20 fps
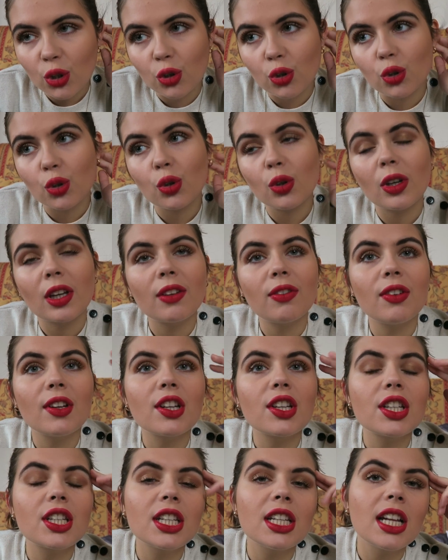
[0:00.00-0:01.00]
Je
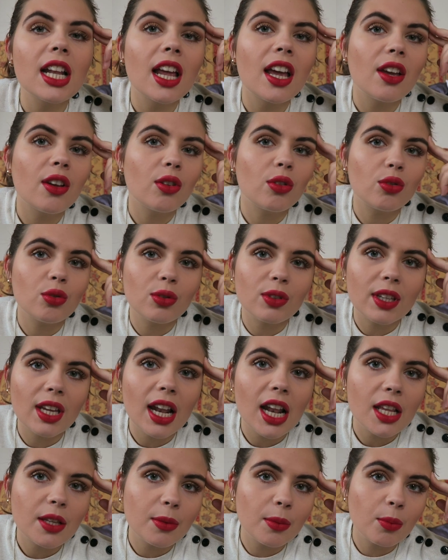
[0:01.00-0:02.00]
réfléchis là euh,
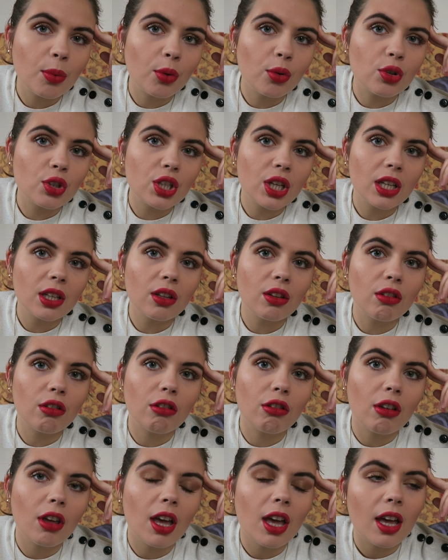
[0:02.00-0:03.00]
jusqu'à la semaine prochaine
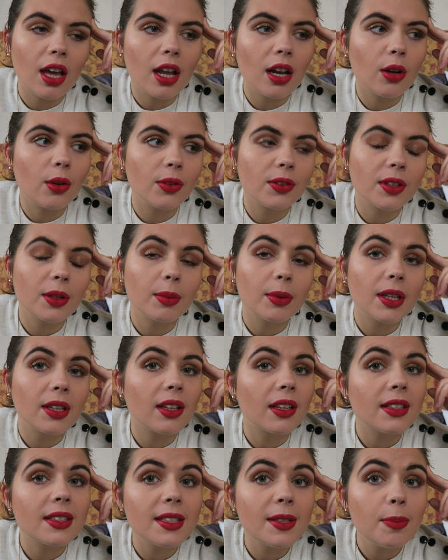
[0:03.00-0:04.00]
euh, à lancer
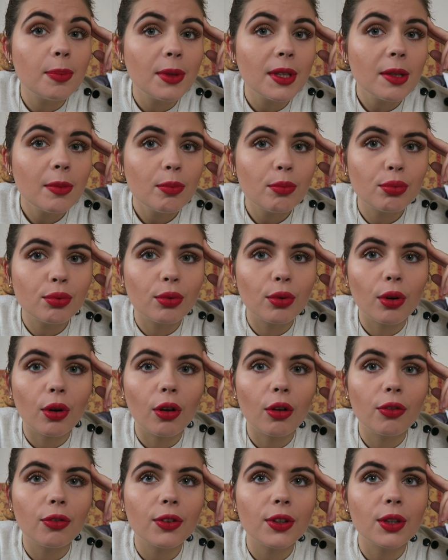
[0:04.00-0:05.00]
peut-être un Tipeee
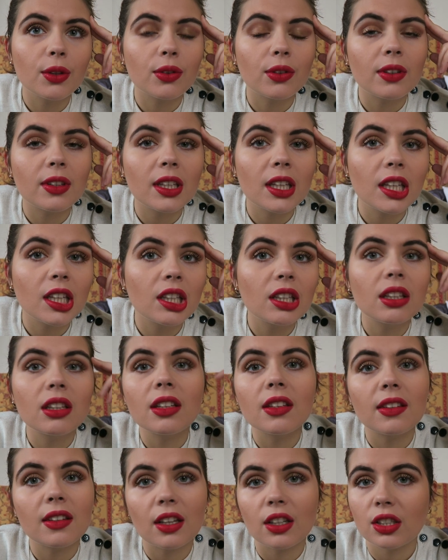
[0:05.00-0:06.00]
pour financer
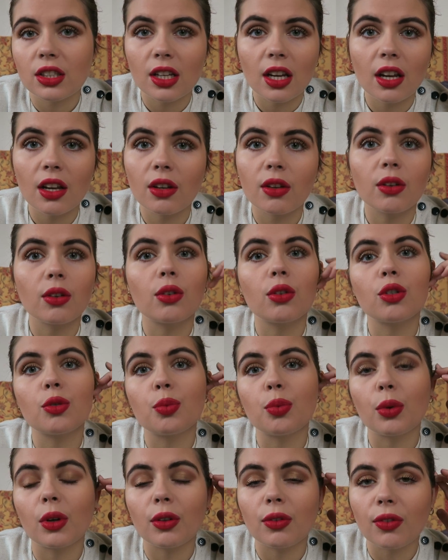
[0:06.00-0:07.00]
des achats que
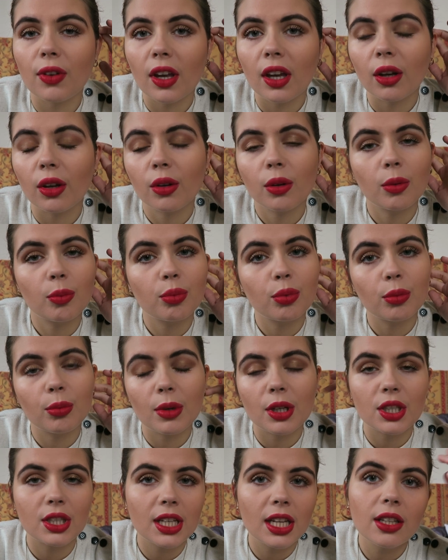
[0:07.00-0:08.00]
je pourrais faire pour
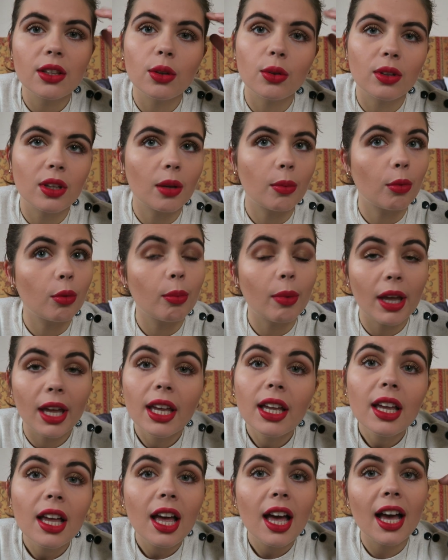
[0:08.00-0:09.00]
ma chaîne, notamment
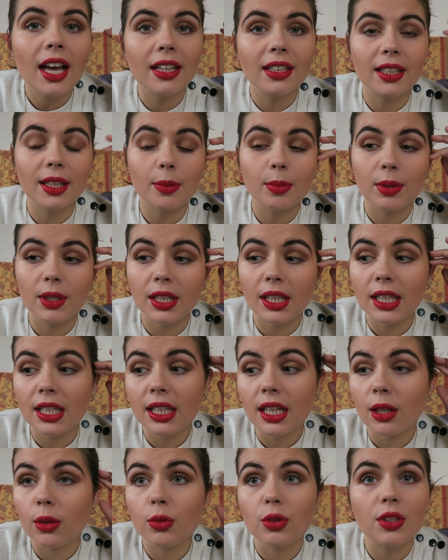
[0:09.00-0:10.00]
bah, un
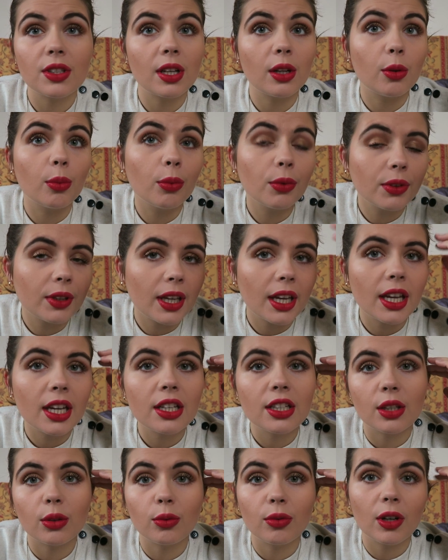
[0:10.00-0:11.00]
trépied, un logiciel de
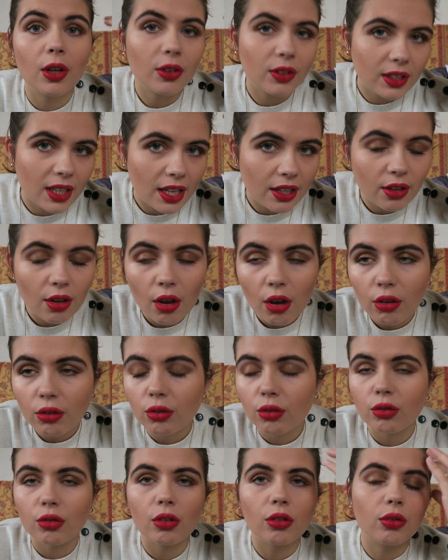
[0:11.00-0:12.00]
montage, un nouvel
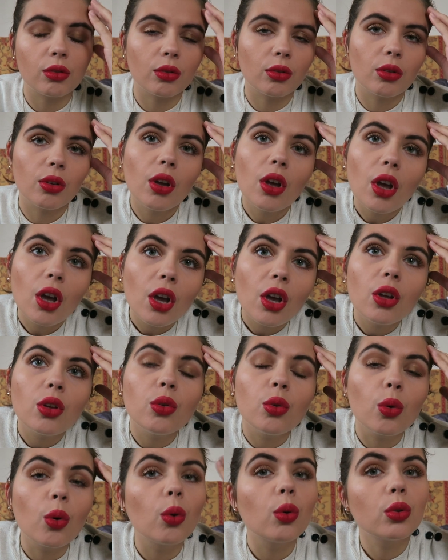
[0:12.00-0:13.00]
ordinateur, ce genre de,
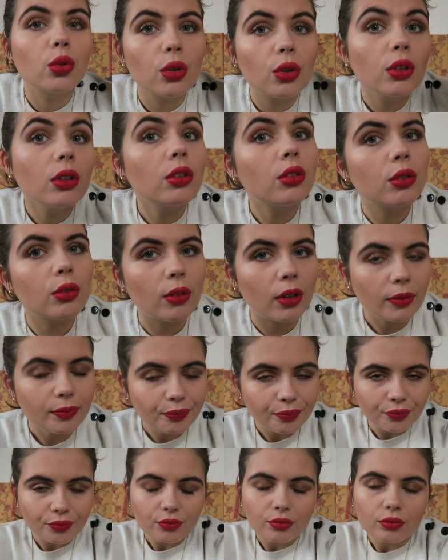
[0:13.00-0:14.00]
de gros trucs, tu vois,